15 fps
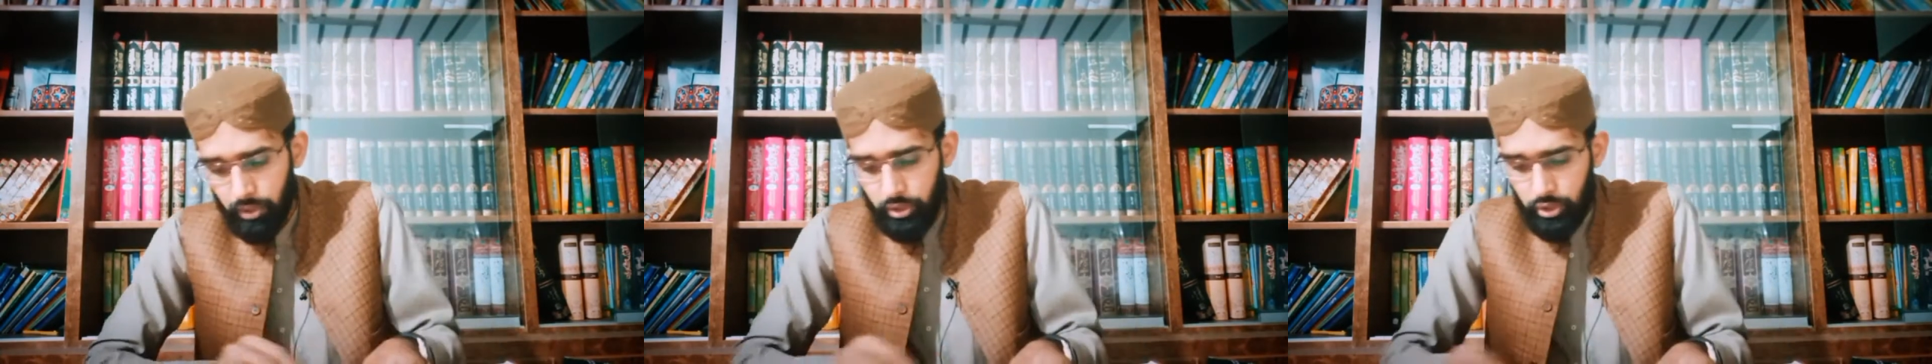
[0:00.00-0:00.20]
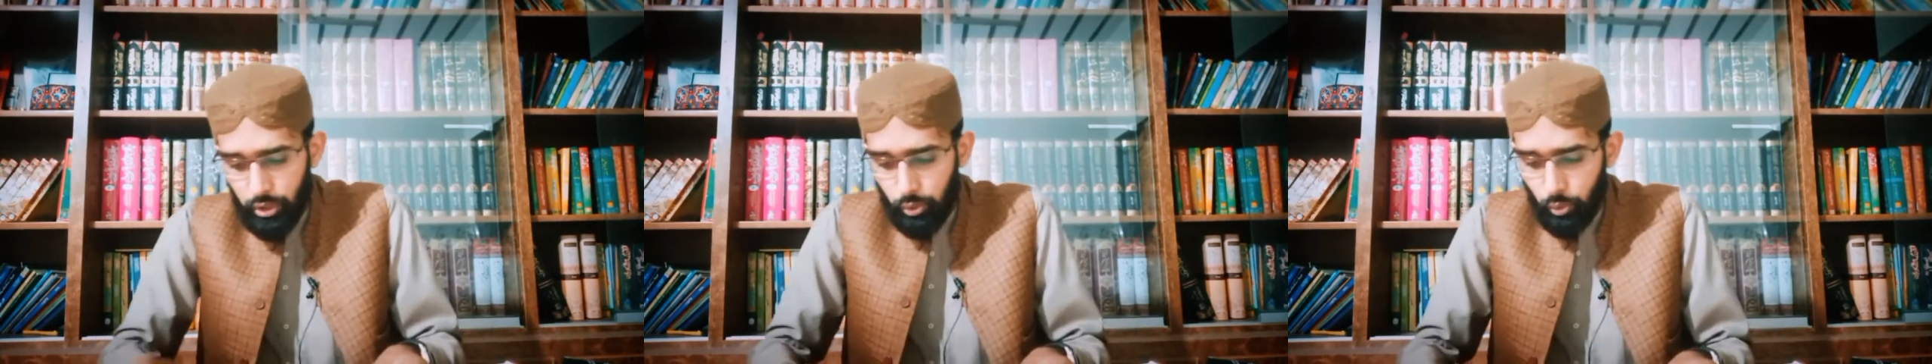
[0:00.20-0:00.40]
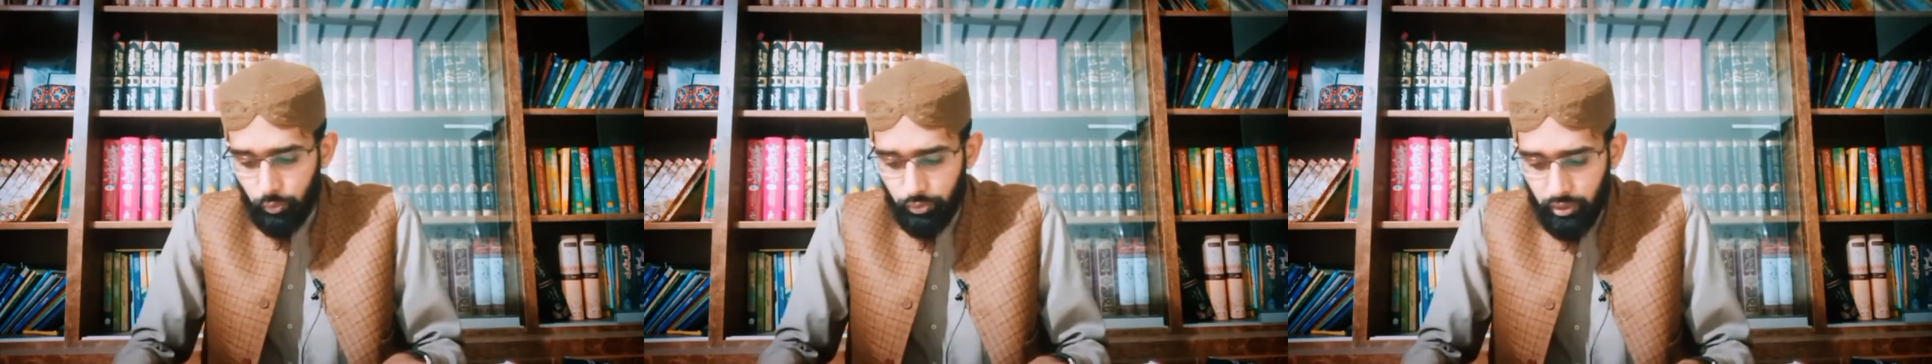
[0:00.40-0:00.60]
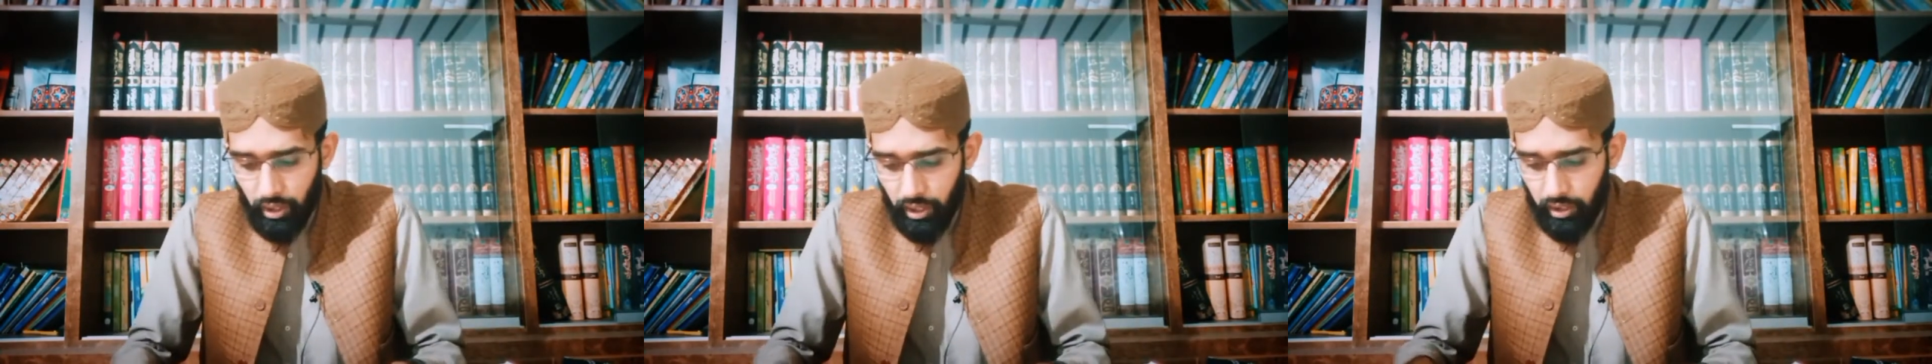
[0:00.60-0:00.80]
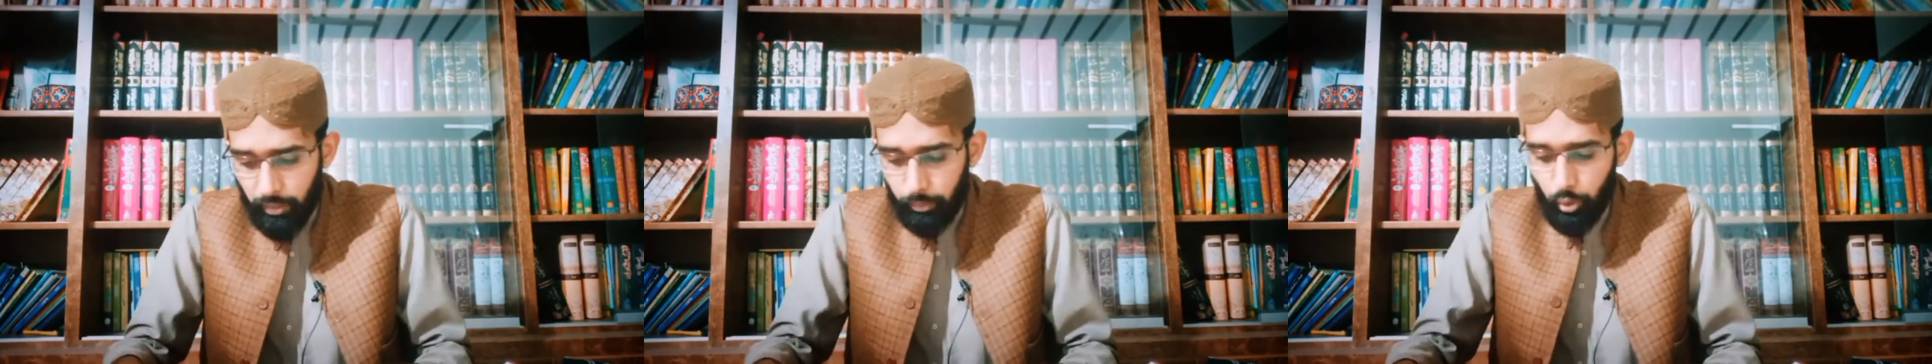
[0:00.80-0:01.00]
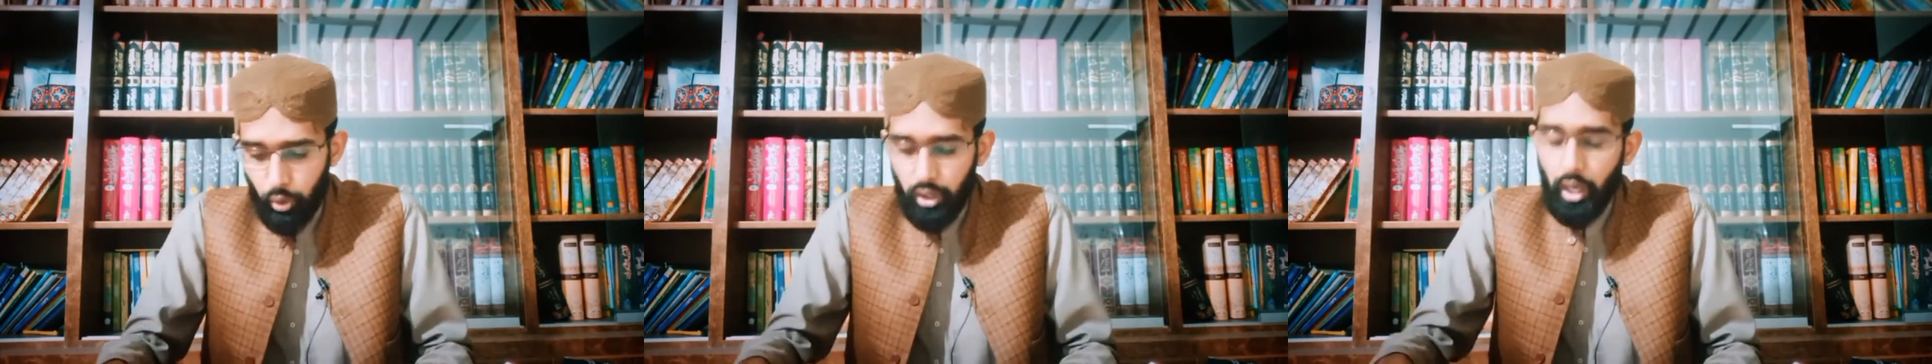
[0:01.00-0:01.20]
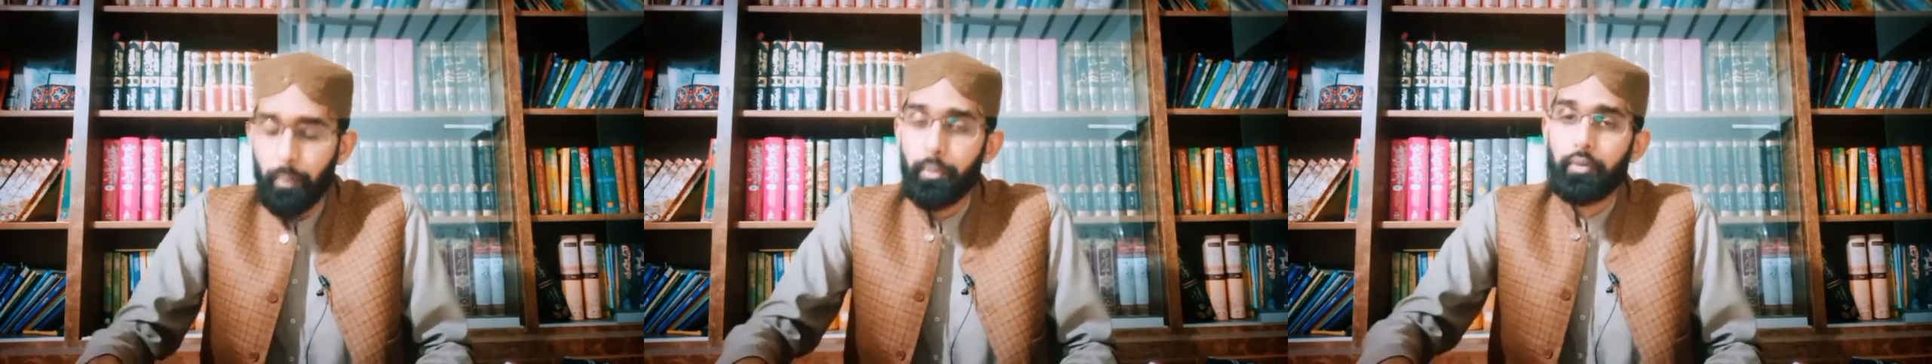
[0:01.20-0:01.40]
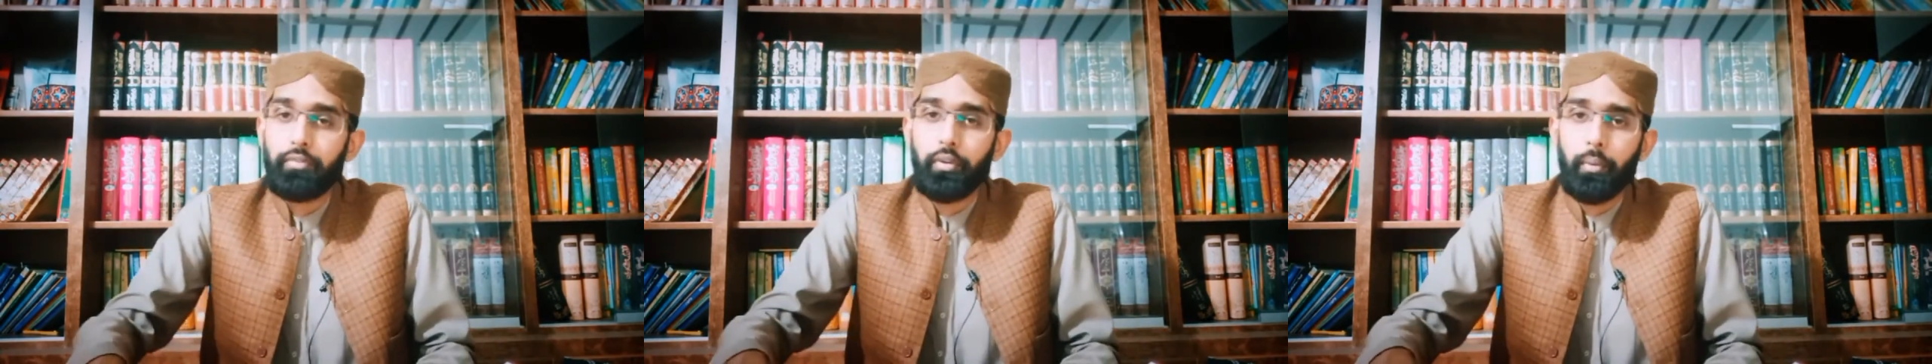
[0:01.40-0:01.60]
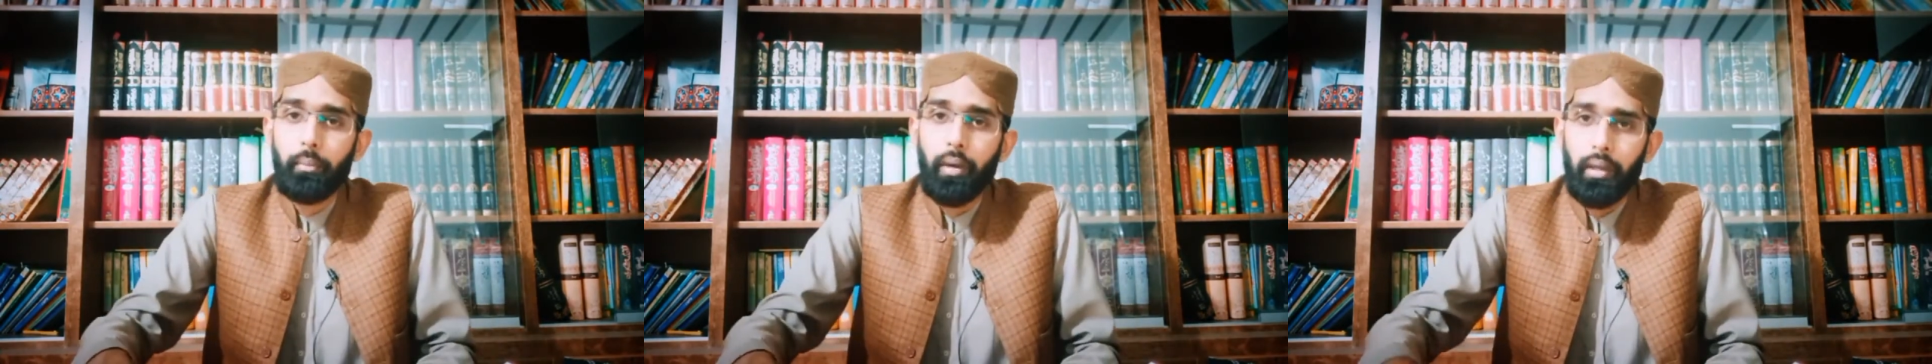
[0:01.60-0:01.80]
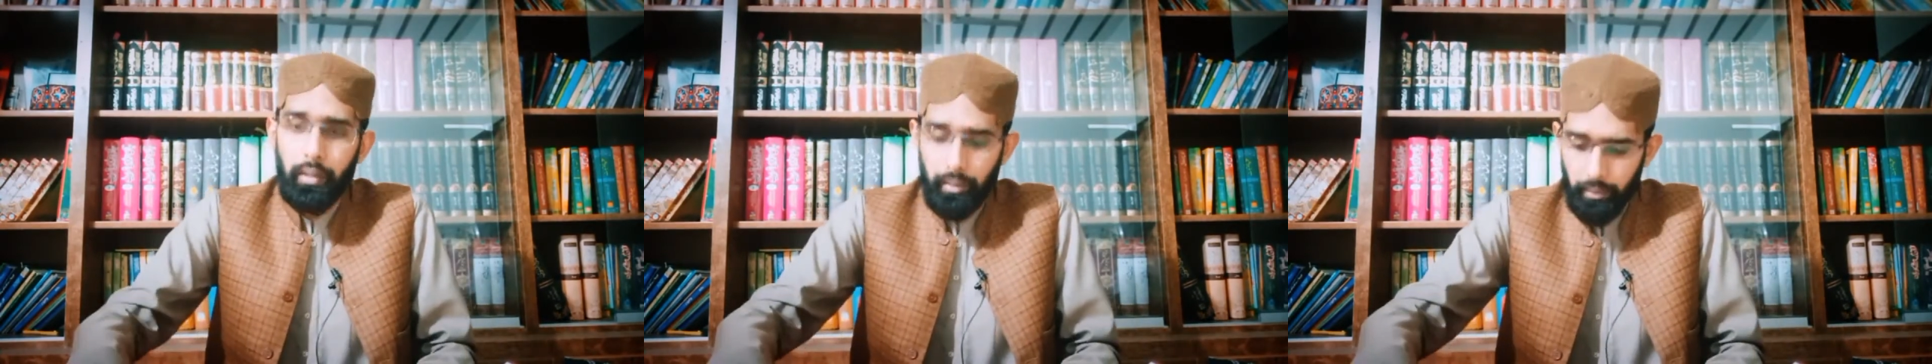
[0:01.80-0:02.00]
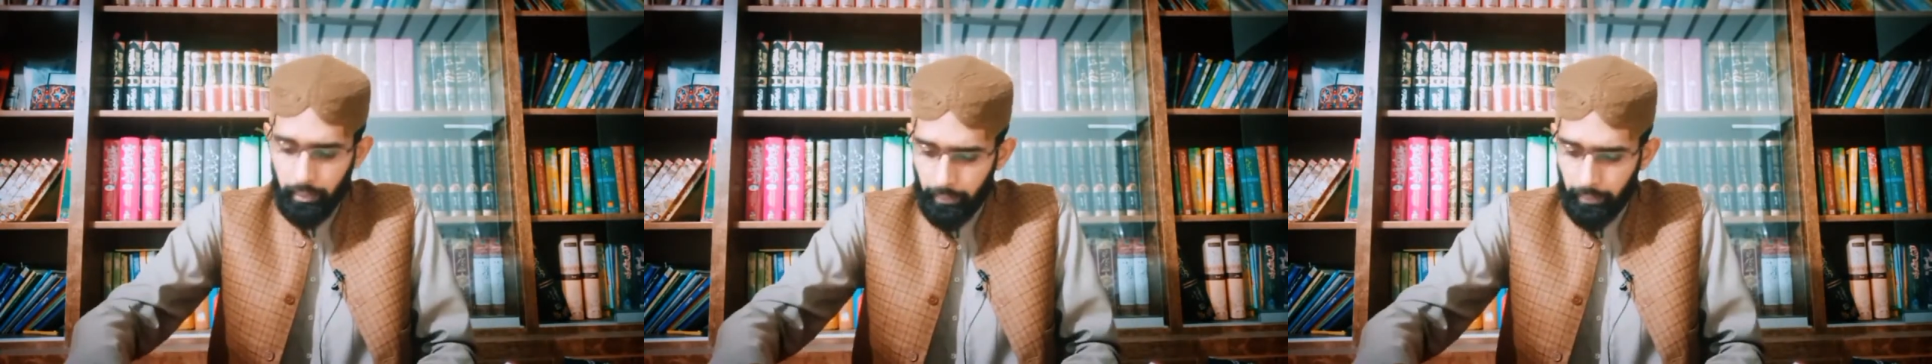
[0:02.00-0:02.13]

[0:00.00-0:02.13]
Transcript: हिज्जतुलविदा के मौका पर फरमाई